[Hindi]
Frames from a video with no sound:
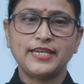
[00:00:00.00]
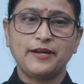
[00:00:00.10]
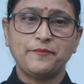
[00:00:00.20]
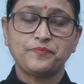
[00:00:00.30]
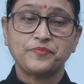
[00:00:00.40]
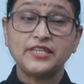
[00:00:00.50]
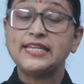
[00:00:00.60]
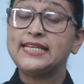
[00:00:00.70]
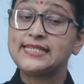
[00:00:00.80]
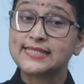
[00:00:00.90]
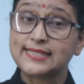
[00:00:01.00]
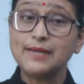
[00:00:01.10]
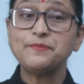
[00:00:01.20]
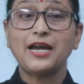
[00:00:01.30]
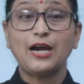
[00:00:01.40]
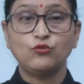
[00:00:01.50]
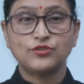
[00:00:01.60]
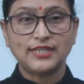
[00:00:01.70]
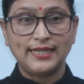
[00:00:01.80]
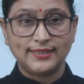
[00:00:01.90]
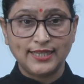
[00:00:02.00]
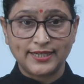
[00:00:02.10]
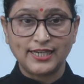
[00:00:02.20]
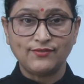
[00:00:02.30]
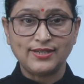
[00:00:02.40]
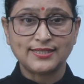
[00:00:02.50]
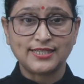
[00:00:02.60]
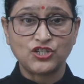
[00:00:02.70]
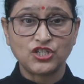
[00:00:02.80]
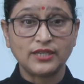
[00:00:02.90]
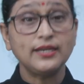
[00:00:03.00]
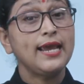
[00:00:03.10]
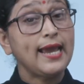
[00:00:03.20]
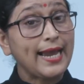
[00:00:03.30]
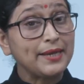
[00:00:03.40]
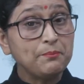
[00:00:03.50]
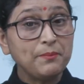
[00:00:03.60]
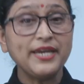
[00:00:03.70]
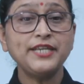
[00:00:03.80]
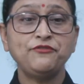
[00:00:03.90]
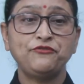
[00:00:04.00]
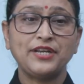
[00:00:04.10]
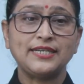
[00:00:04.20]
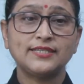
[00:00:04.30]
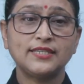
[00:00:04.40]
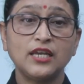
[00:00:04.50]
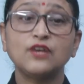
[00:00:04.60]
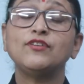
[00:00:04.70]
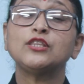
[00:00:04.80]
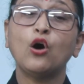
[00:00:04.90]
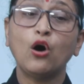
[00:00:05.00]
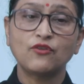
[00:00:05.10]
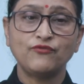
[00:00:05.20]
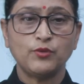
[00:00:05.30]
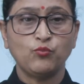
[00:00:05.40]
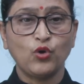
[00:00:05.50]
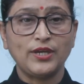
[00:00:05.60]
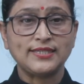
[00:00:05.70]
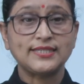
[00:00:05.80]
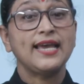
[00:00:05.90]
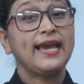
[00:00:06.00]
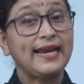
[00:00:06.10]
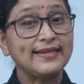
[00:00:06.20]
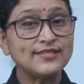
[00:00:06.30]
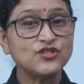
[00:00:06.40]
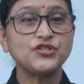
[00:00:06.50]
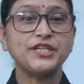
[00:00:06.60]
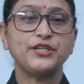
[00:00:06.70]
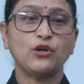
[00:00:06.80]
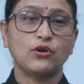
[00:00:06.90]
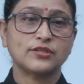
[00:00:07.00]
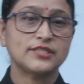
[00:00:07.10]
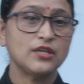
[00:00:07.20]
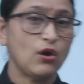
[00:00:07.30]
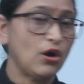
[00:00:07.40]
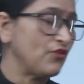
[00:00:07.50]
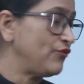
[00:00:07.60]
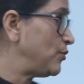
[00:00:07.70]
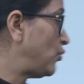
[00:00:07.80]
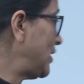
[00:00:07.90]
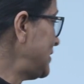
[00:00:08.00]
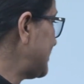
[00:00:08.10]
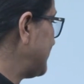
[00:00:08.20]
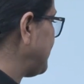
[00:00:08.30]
किया he slept outside the railway station and made friends with orphan boys and stray dogs. Orphan boys